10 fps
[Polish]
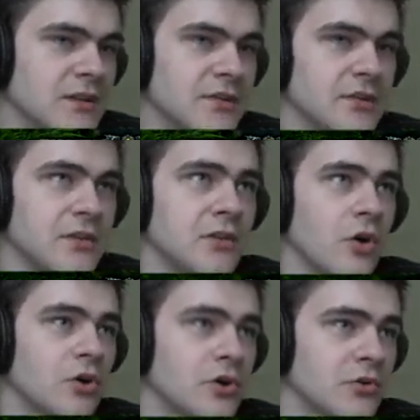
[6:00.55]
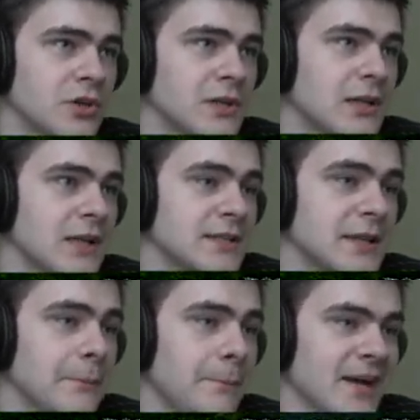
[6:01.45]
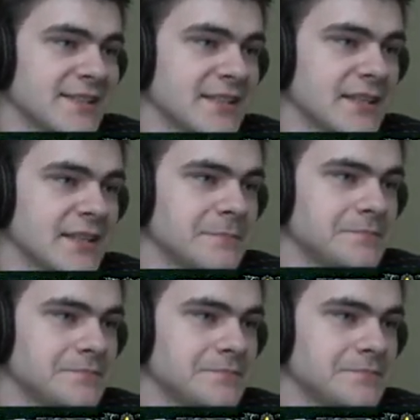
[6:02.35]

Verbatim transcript: yy, okrąg. Ten pasek,